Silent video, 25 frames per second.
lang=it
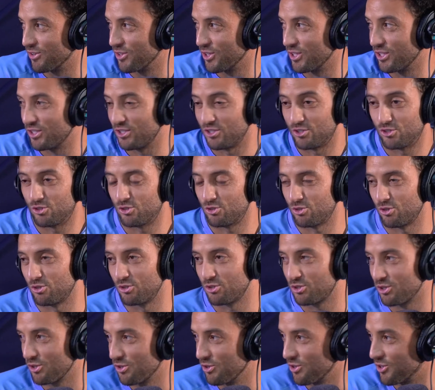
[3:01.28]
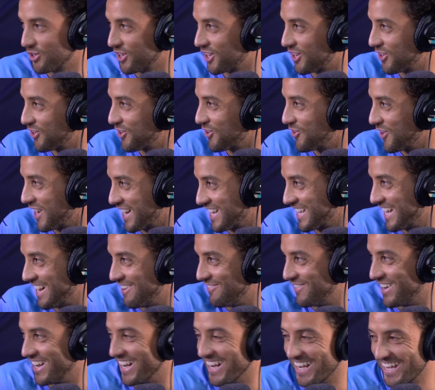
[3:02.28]
e sono sicuro che lui
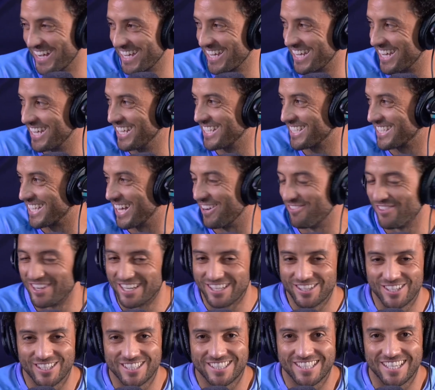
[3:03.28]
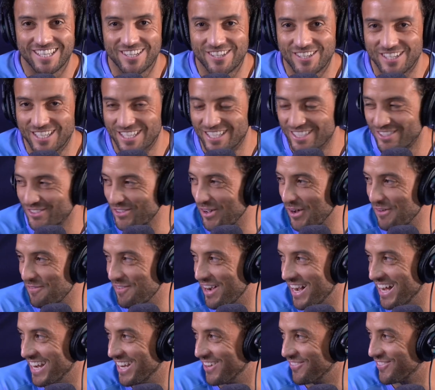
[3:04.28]
guardava chi stava indossando la sua
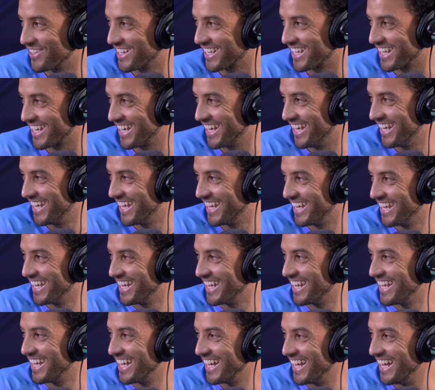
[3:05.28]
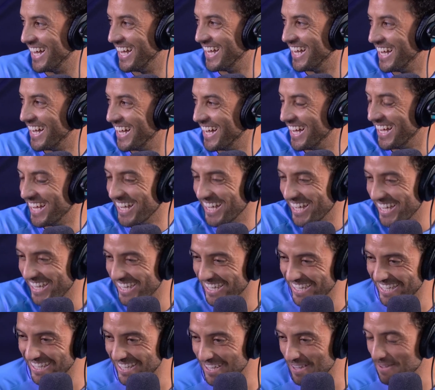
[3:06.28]
maglia perché... Pensa che pressione, cioè
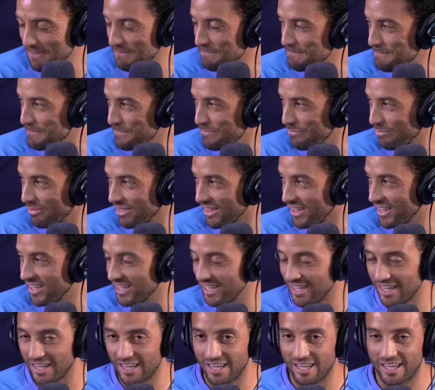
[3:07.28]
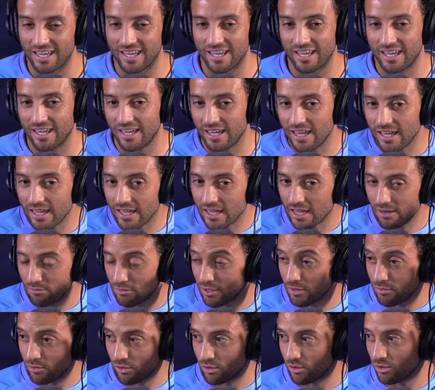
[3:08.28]
pensate che pressione e, e
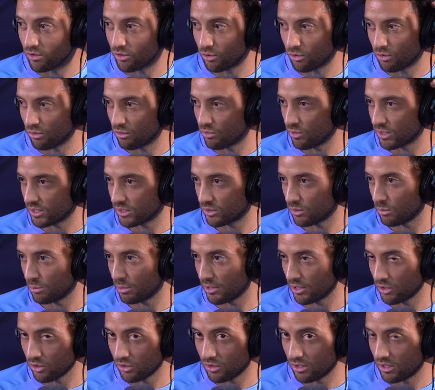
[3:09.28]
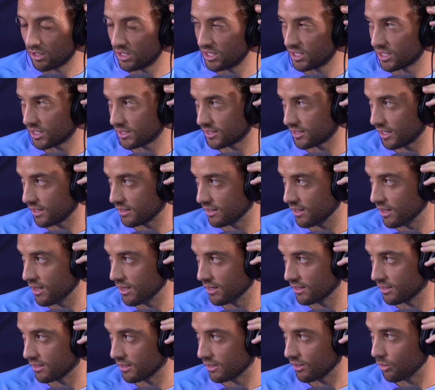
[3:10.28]
avevo in questo periodo 17
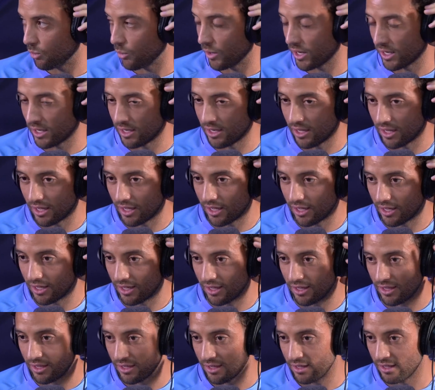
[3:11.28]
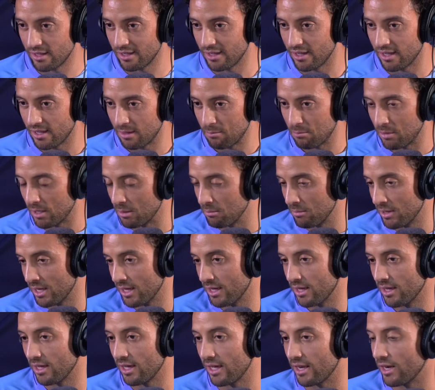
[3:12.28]
anni quindi per me
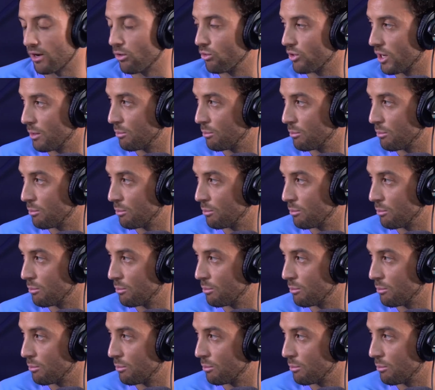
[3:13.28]
era una